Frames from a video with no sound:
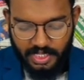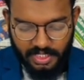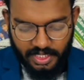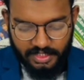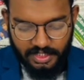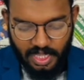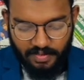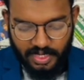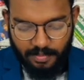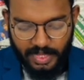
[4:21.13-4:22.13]
இதையடுத்து
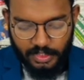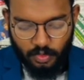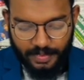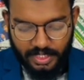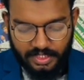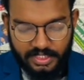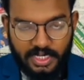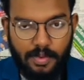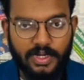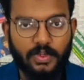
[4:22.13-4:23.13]
அவர்கள் மருத்துவமனையில்
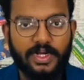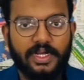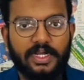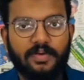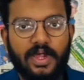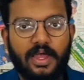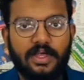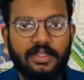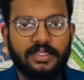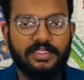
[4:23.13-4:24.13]
சேர்க்கப்பட்டுள்ளனர்
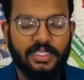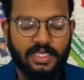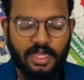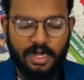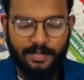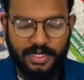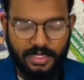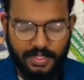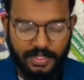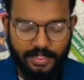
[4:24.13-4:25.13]
என்றவாறாக அந்த செய்தி
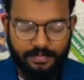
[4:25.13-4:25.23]
காணப்படுகின்றது